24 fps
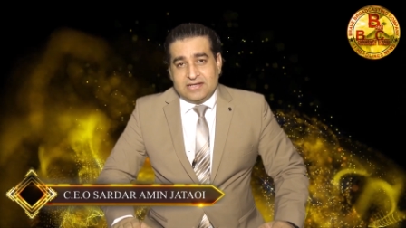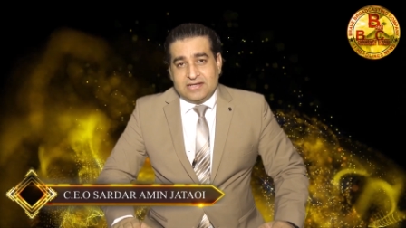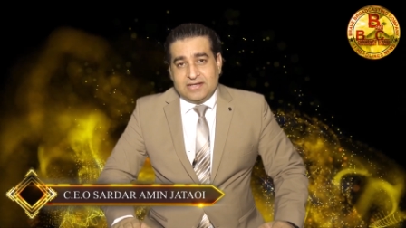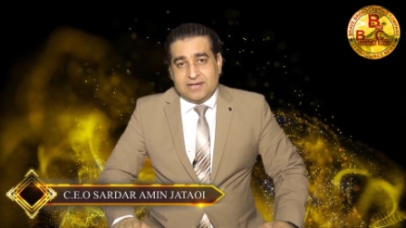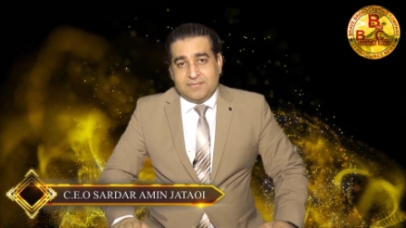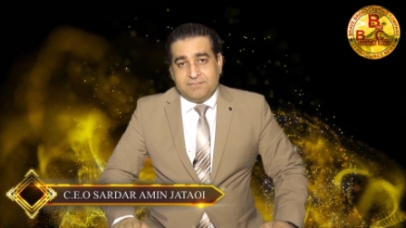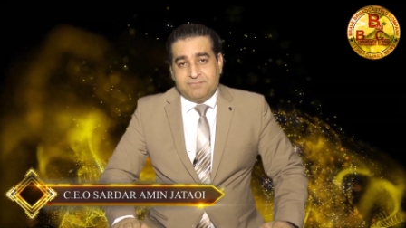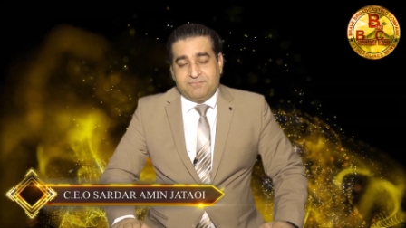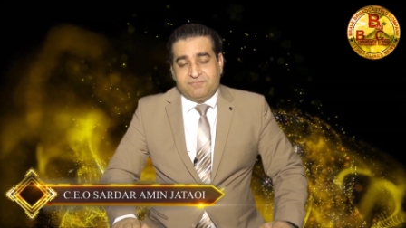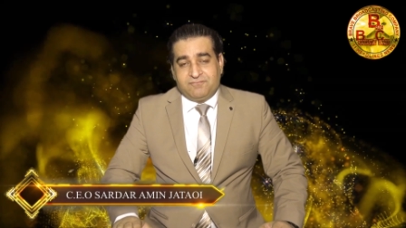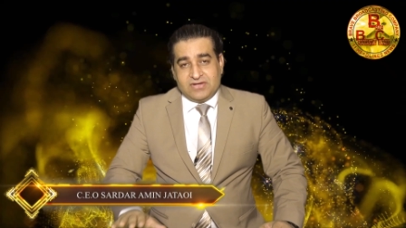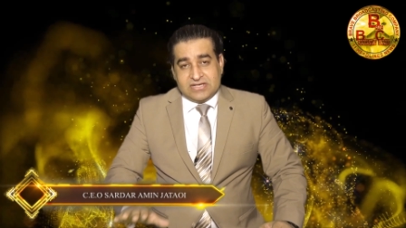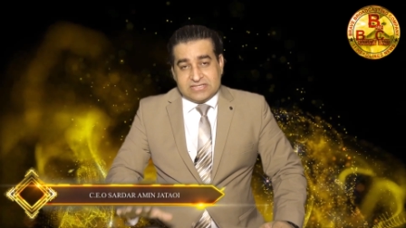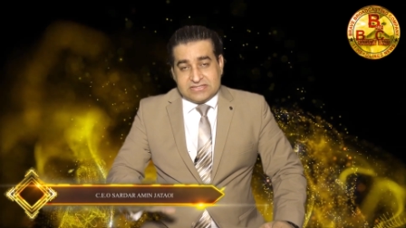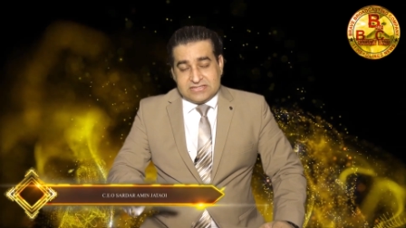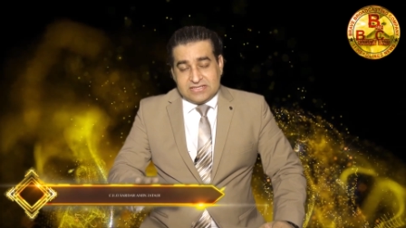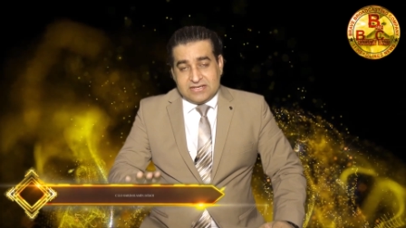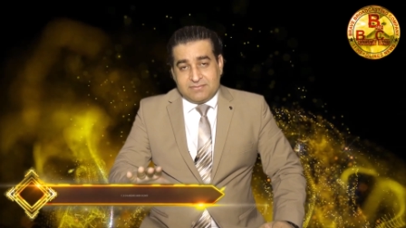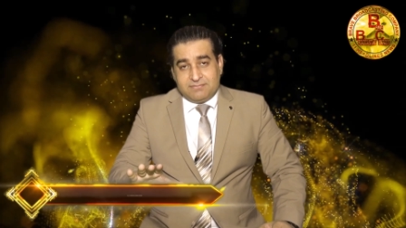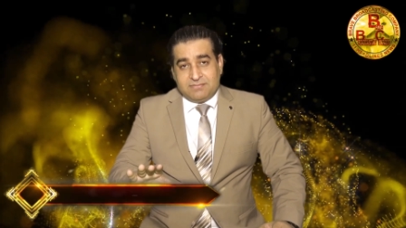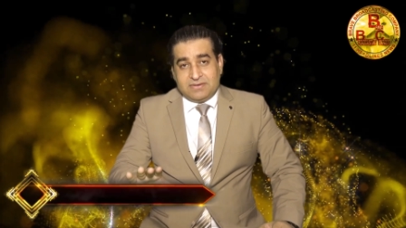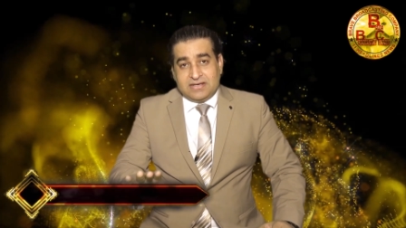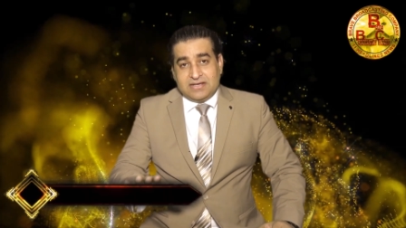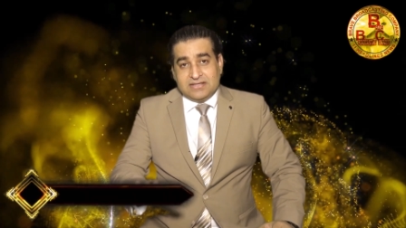हम
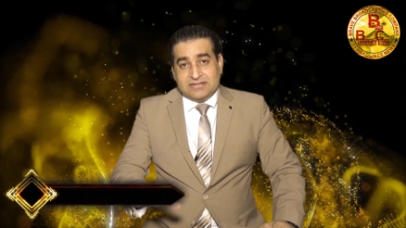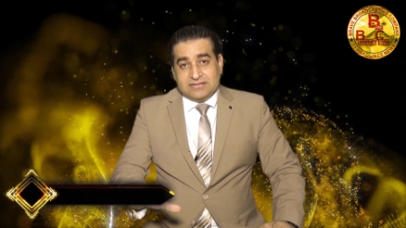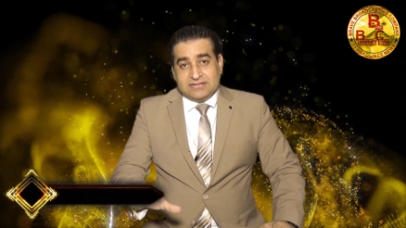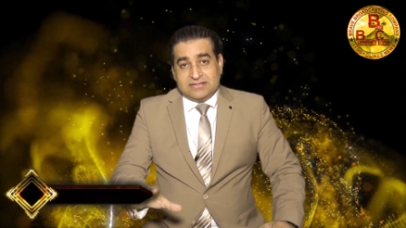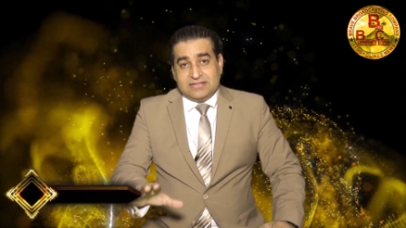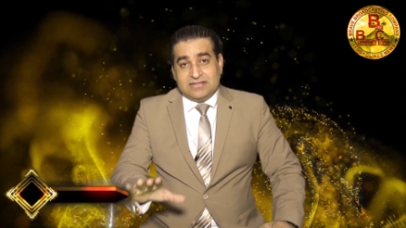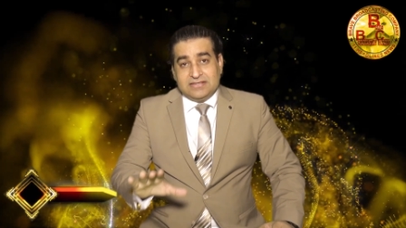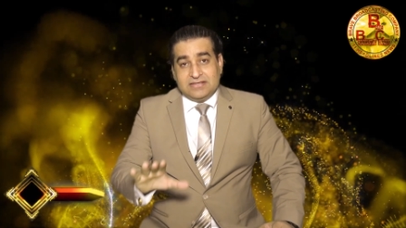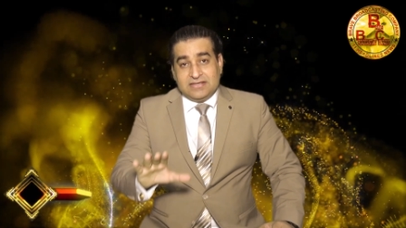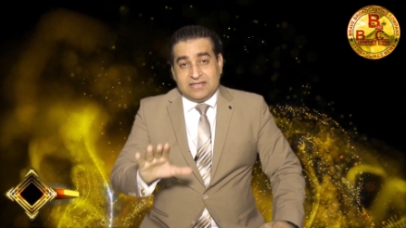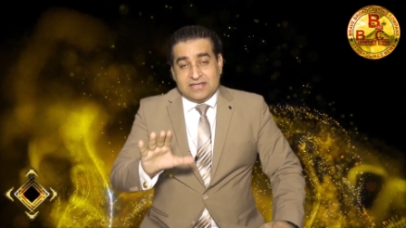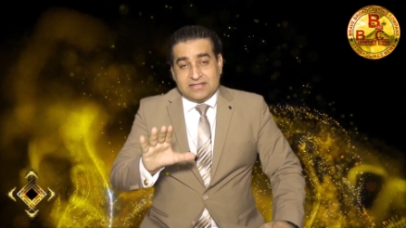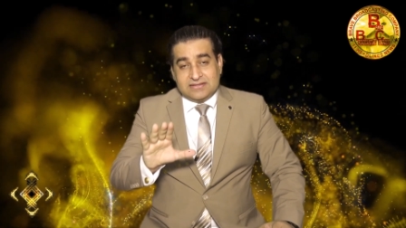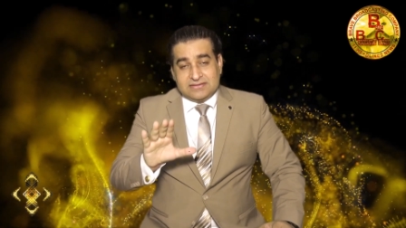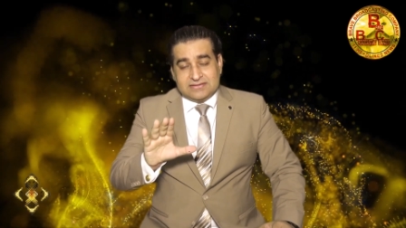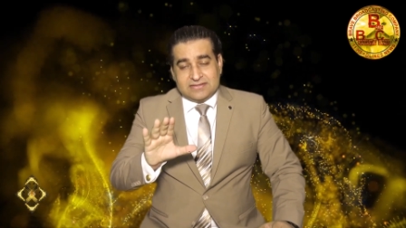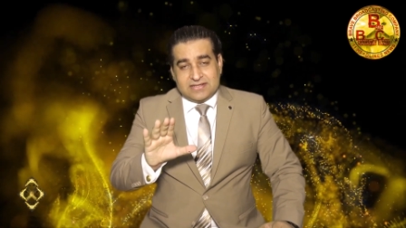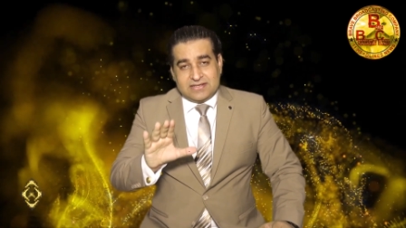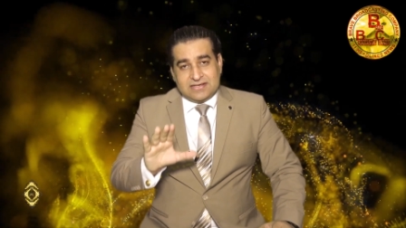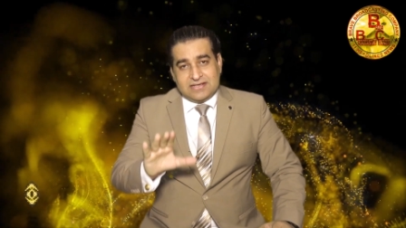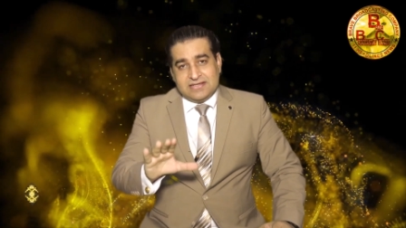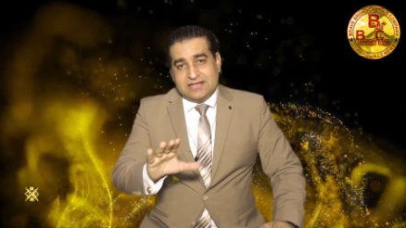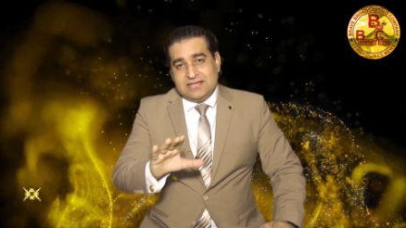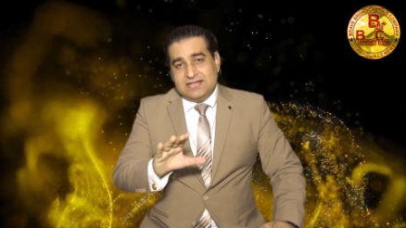फैसलाबाद की एक
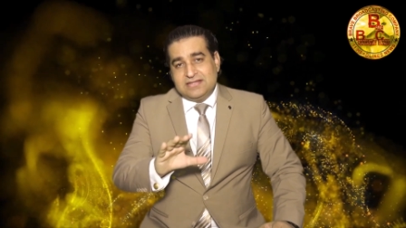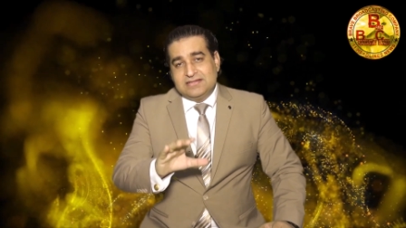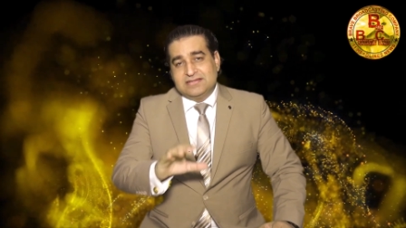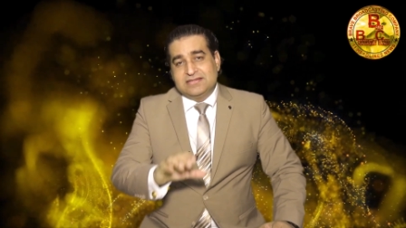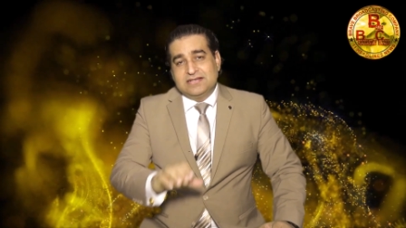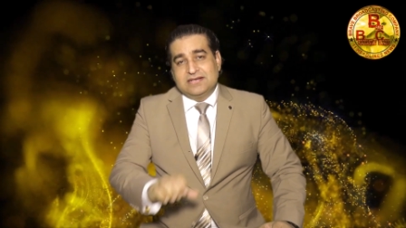तारीखी